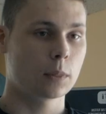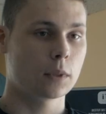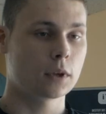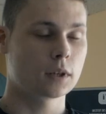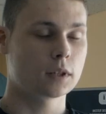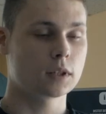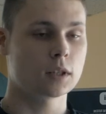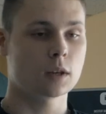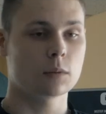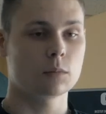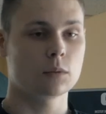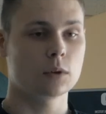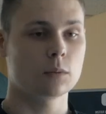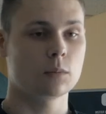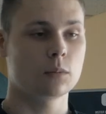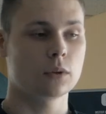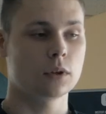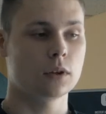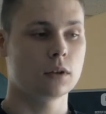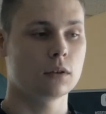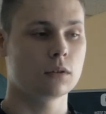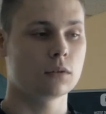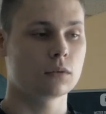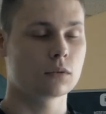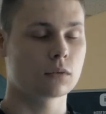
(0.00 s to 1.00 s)
peut-être un
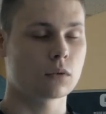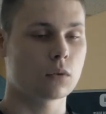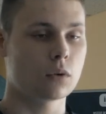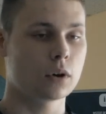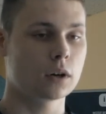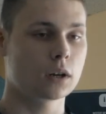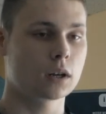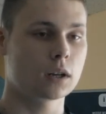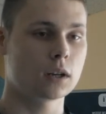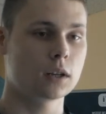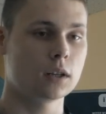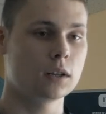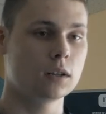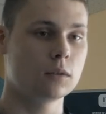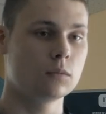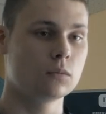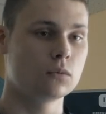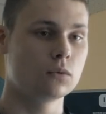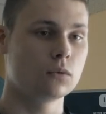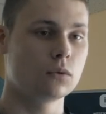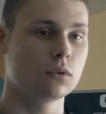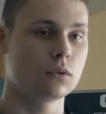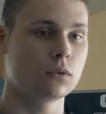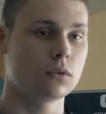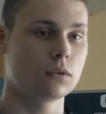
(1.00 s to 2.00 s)
BP froid et
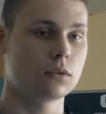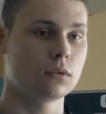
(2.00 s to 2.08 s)
clim